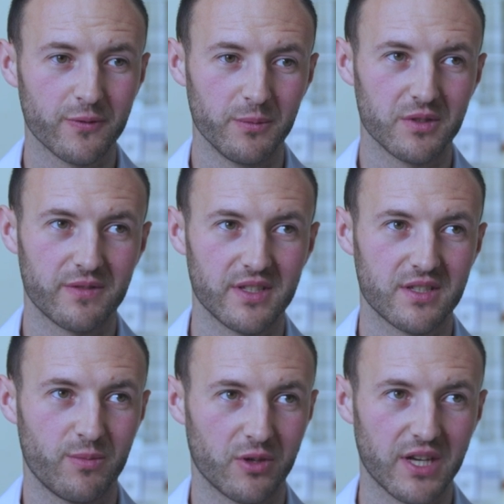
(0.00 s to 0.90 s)

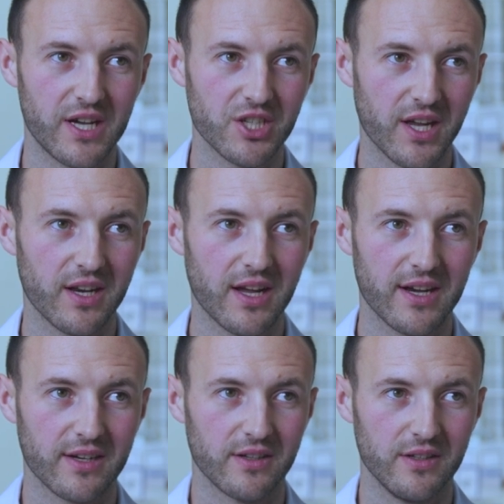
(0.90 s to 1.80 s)
25
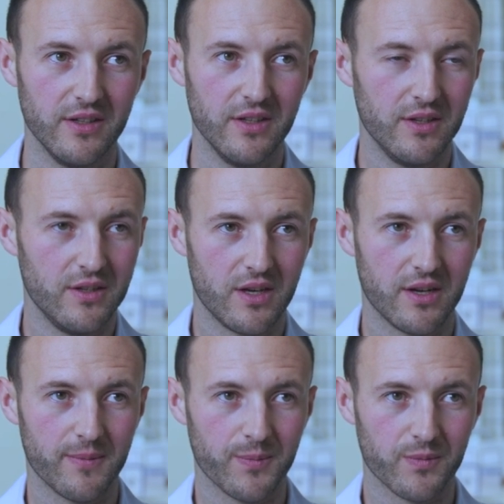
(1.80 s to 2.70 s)
Montageanlagen
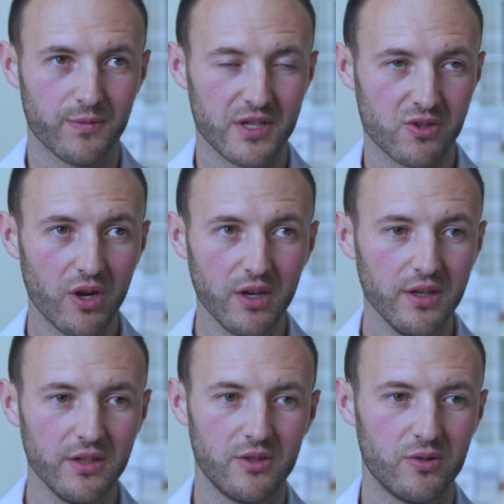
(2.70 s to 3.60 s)
ähm,
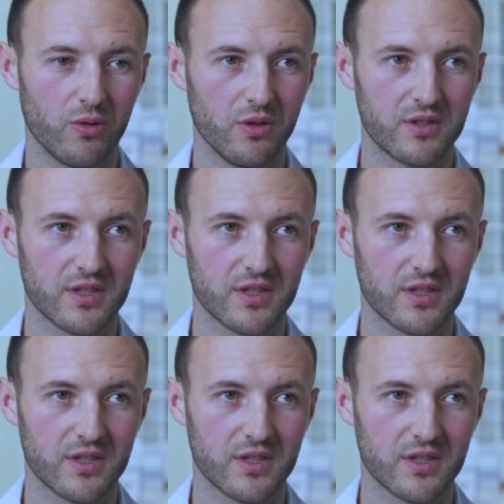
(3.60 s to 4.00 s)
versorgen und